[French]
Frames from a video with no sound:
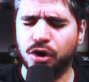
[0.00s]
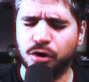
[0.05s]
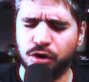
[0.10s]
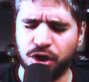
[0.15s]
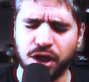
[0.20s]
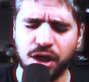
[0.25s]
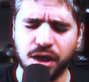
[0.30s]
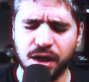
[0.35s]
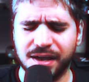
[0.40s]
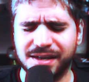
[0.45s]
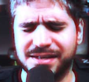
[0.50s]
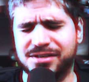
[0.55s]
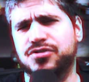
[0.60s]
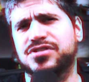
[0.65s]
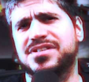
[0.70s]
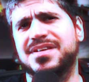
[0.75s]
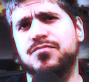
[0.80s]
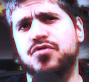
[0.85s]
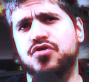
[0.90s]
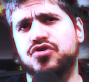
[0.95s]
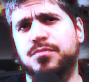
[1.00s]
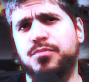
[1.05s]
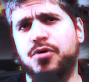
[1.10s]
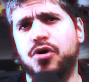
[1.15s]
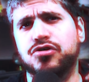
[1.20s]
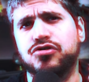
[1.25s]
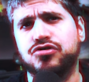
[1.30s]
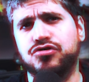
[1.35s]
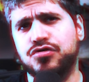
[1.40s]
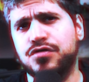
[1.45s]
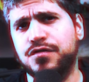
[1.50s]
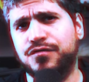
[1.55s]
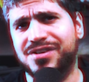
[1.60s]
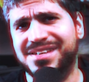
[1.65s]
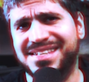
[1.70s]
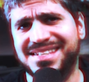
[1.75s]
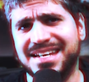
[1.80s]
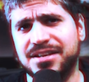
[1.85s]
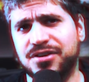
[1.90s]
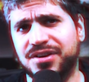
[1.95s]
est-ce que c'est mieux de prendre deux fois
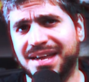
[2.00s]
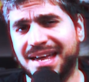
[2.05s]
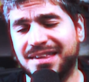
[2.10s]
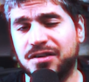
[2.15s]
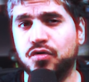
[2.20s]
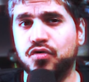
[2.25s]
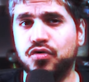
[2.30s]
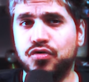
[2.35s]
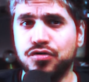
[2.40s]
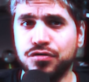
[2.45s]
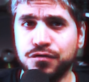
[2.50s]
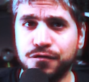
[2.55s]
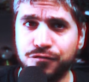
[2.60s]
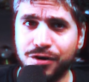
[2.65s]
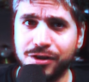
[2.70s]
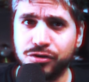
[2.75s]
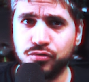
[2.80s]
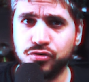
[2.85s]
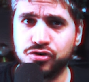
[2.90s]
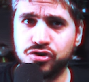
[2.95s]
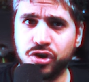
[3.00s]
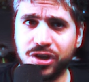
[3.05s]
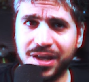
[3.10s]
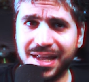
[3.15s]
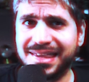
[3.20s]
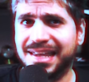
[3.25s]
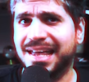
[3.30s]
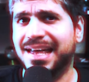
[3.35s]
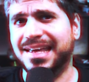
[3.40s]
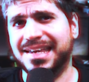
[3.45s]
6 nuggets ou une fois 12 nuggets